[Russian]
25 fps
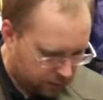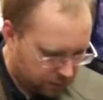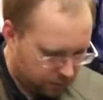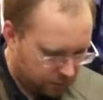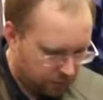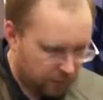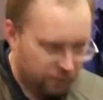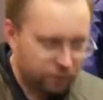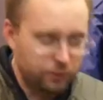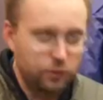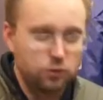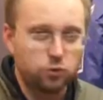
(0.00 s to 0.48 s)

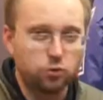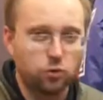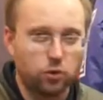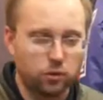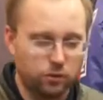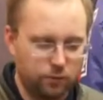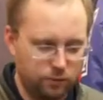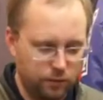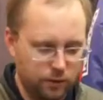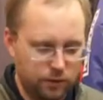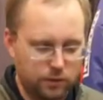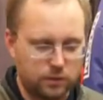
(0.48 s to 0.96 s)
два внизу
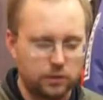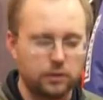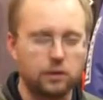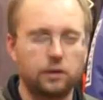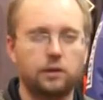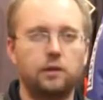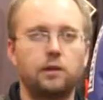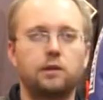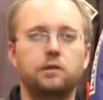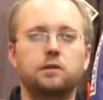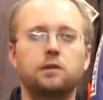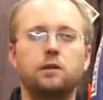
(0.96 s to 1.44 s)
отверстия
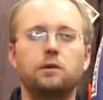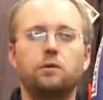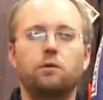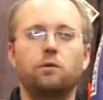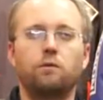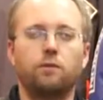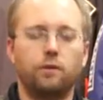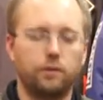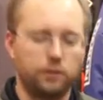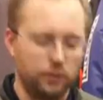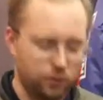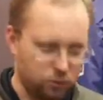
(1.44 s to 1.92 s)
для слива
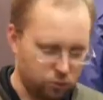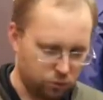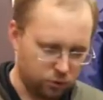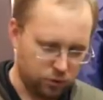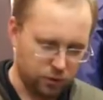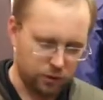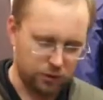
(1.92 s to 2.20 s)
воды. То есть